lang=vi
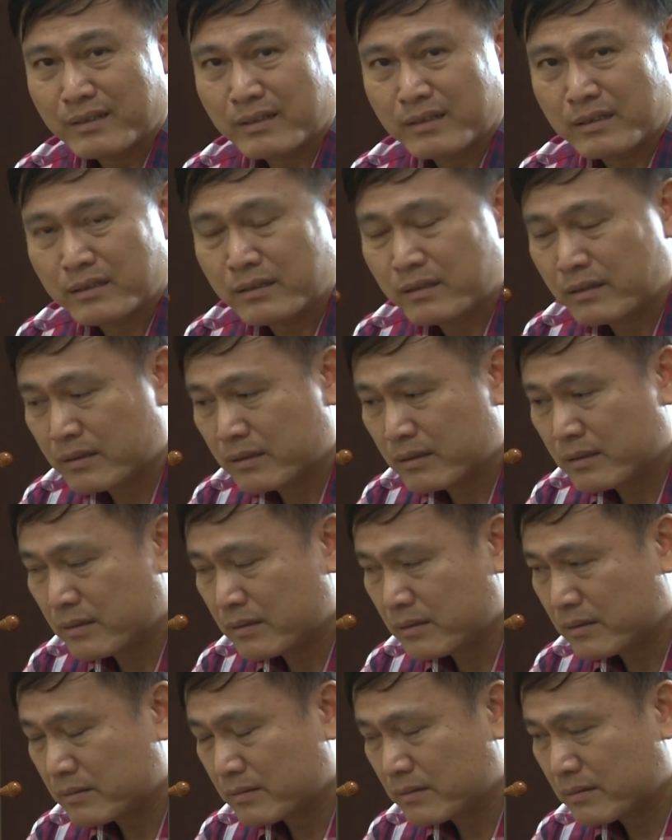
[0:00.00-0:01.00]
thì
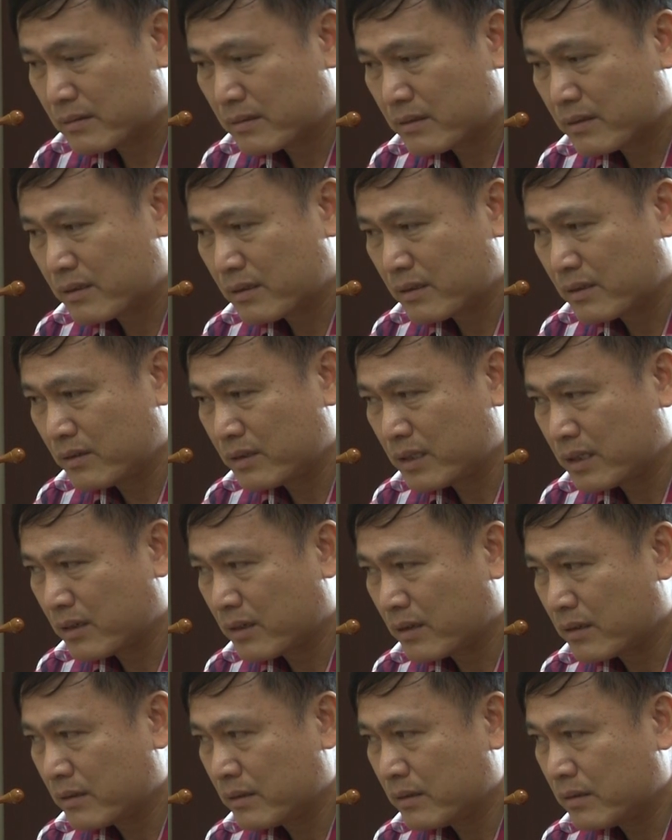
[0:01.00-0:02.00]
ờ, tôi chỉ
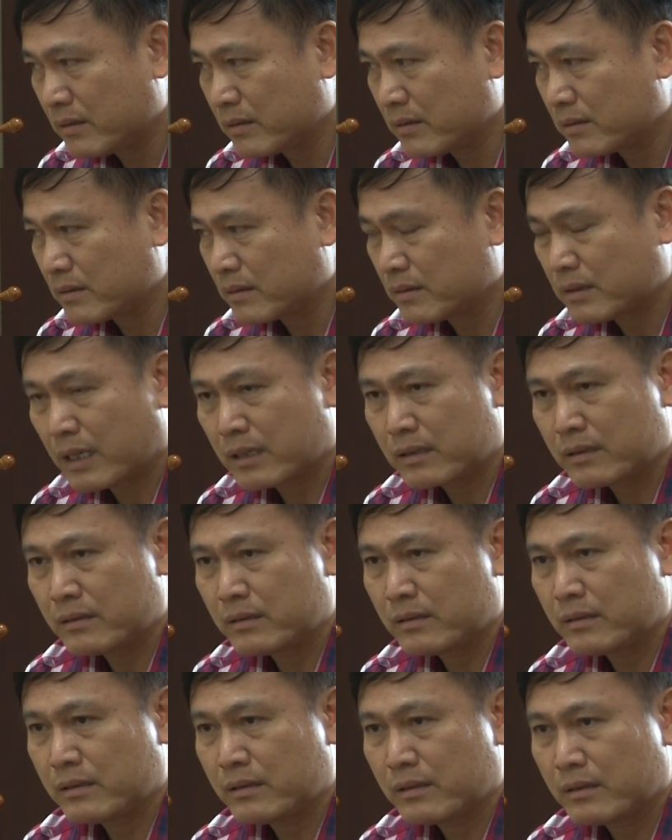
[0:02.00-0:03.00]
nói ờ, thực ra
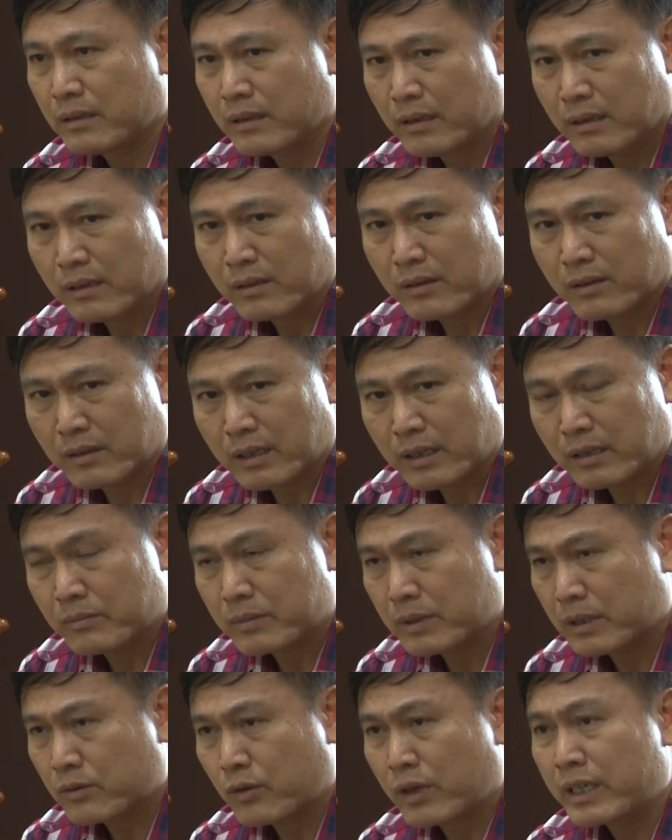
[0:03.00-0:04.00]
thì có là
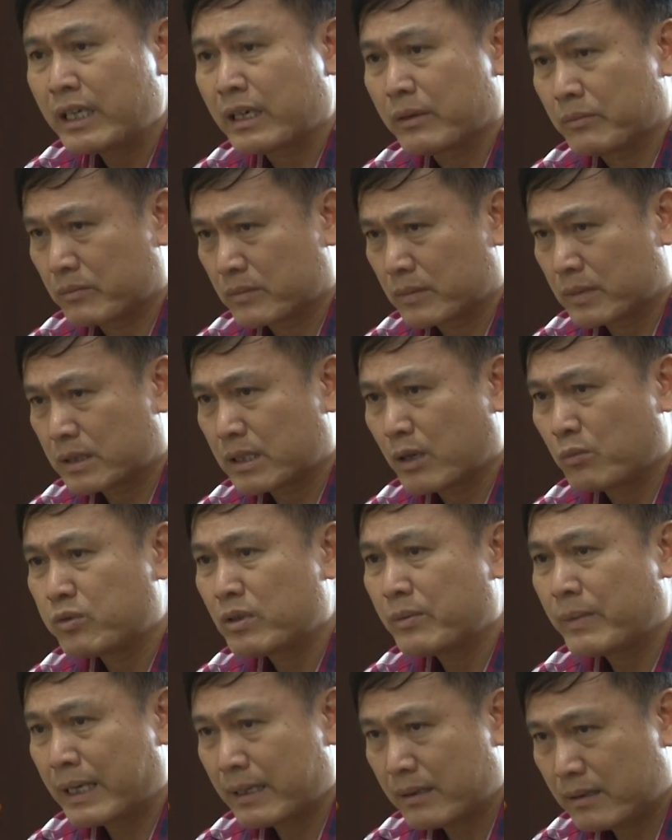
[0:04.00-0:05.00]
quan điểm sống
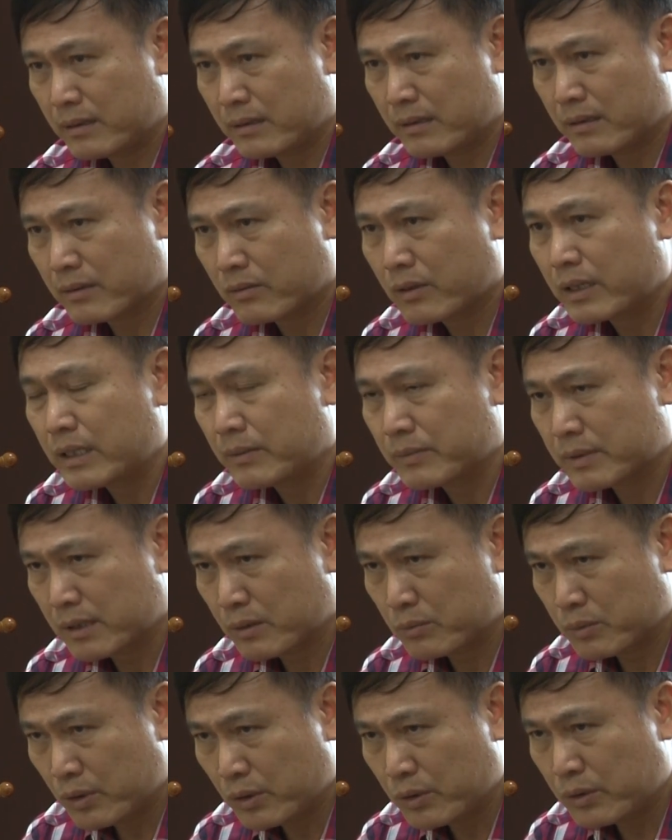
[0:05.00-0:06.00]
người ba quan điểm
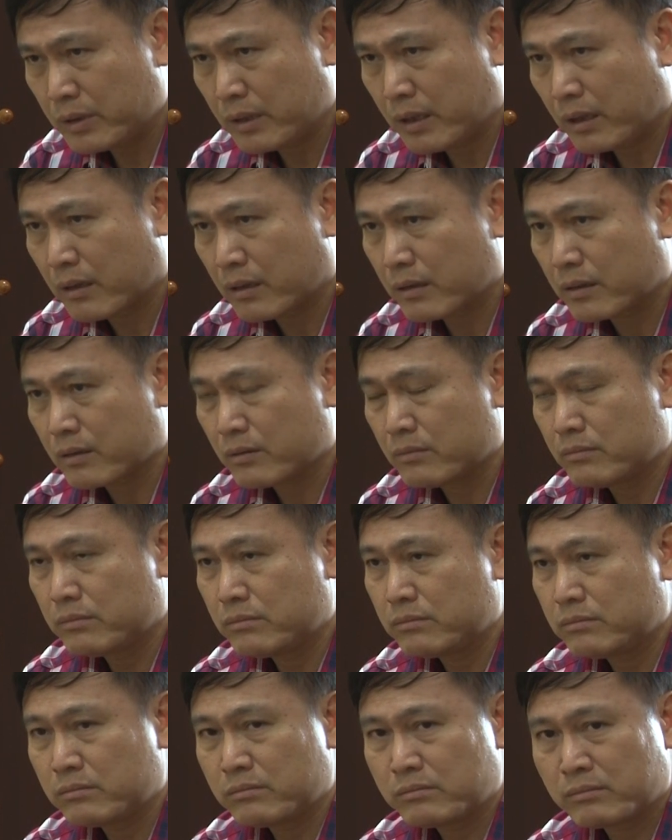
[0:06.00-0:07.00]
sống thôi họ
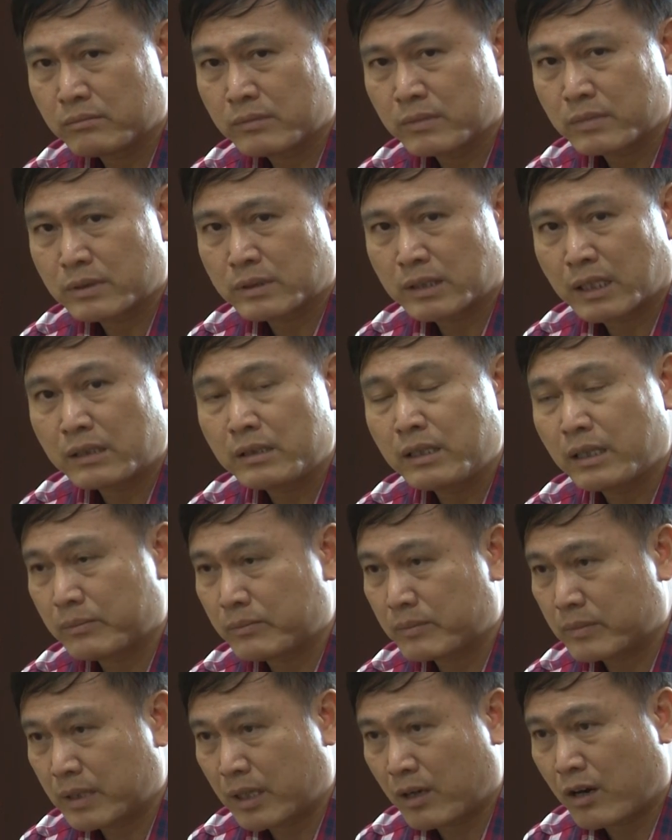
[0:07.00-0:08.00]
cũng trách nhiệm
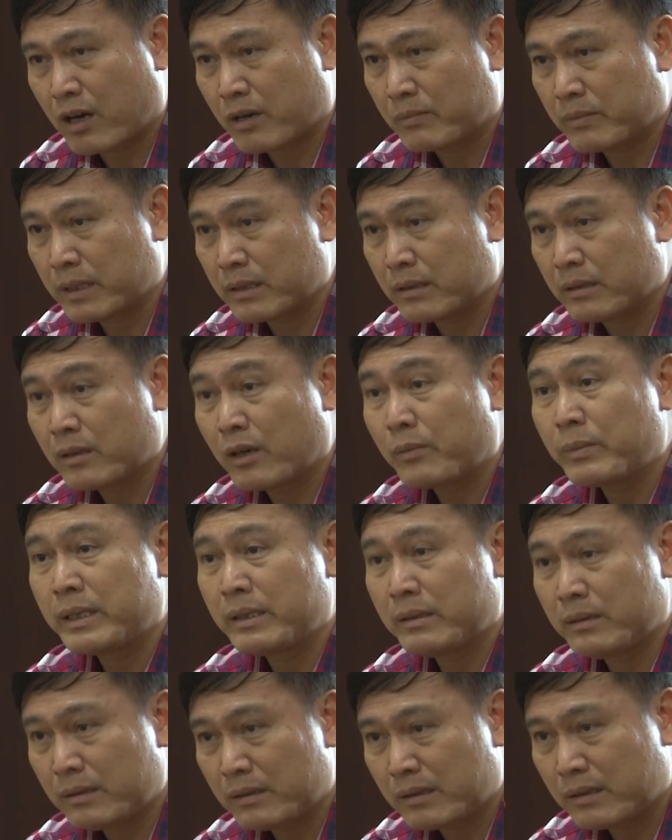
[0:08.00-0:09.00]
thì họ mới góp
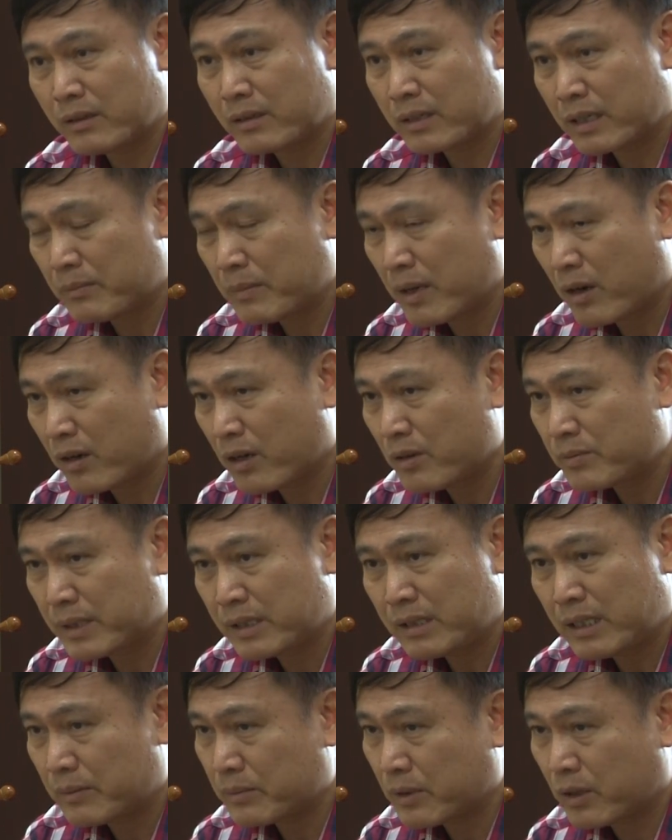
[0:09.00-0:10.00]
ý chứ còn nếu mà họ không
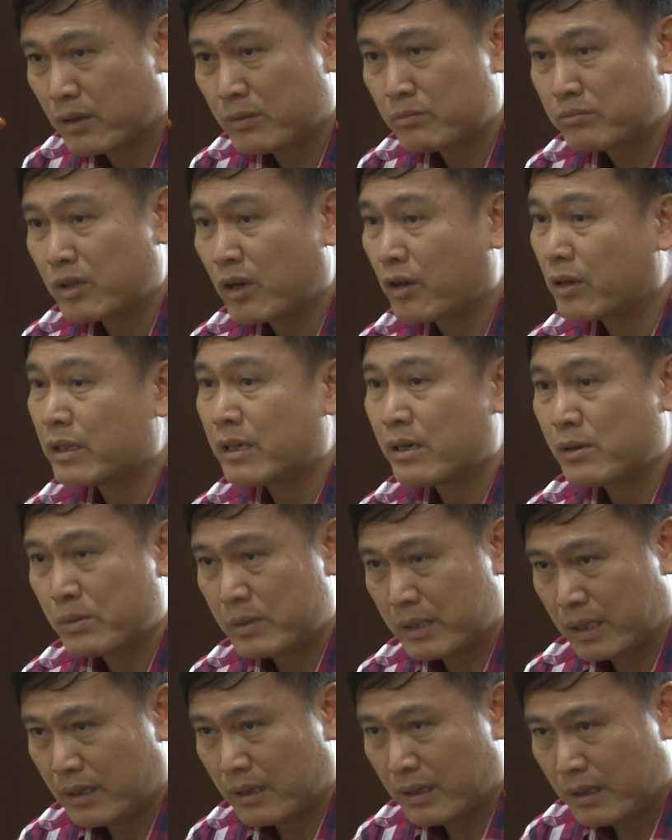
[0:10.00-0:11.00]
trách nhiệm họ không nói
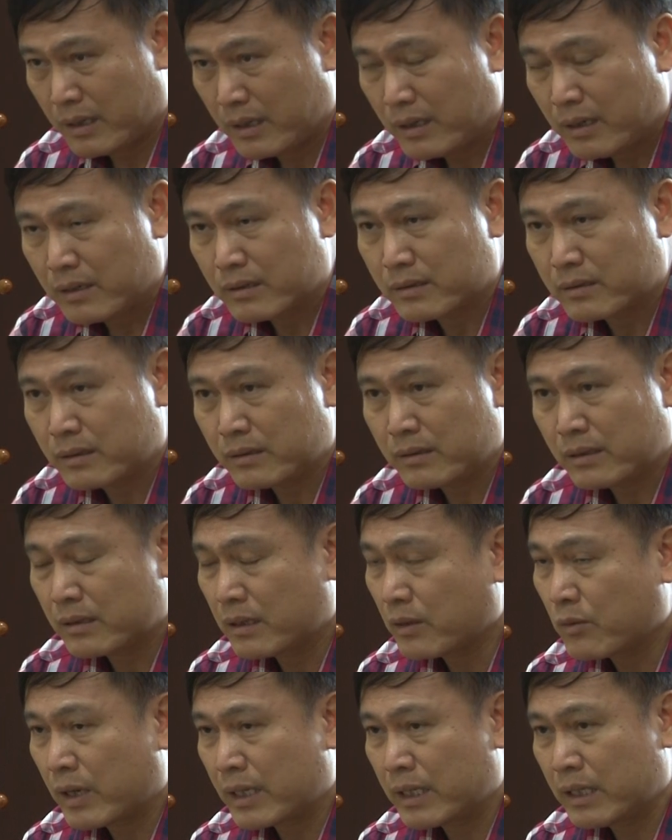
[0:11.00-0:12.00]
đâu vâng. nên là
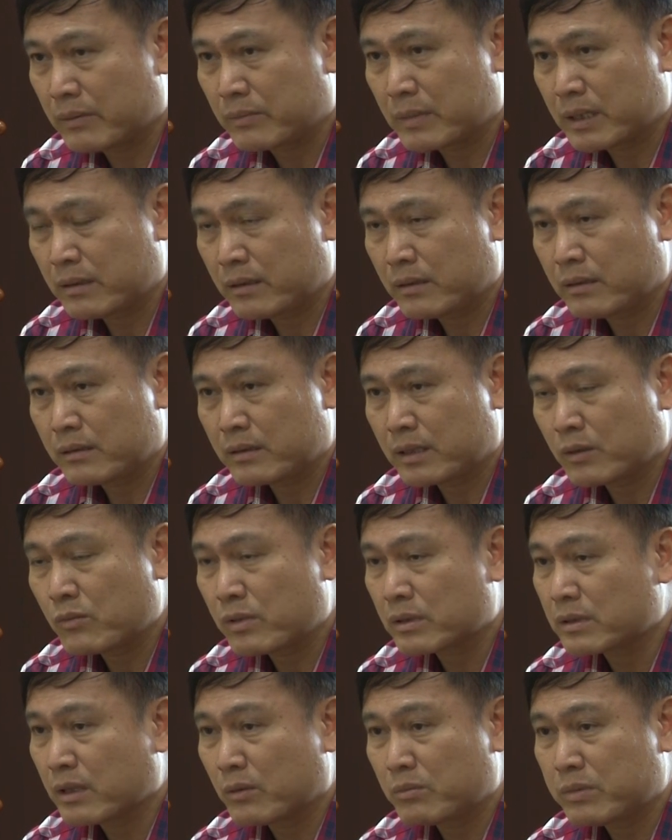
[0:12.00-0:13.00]
đây quan điểm thì trong
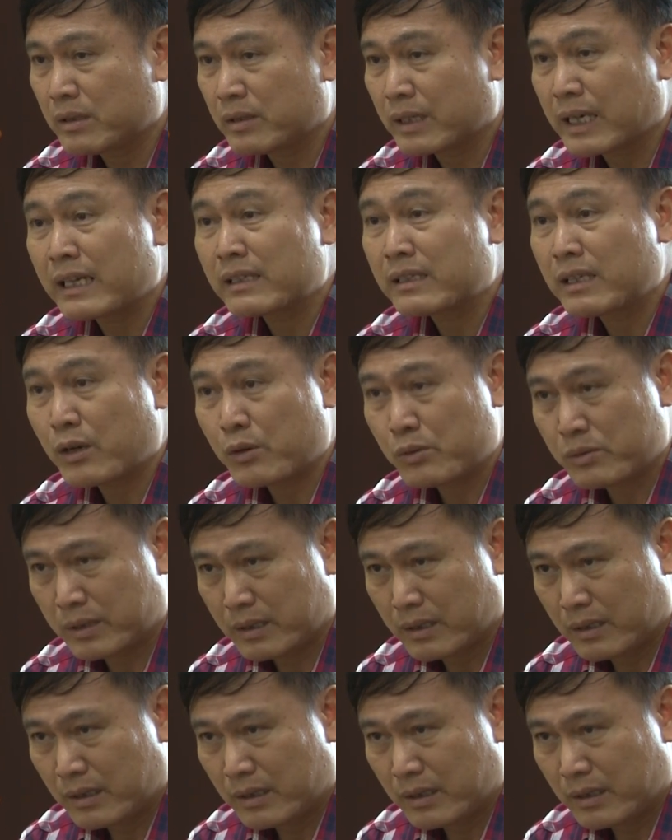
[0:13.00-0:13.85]
cuộc sống thì nó khác nhau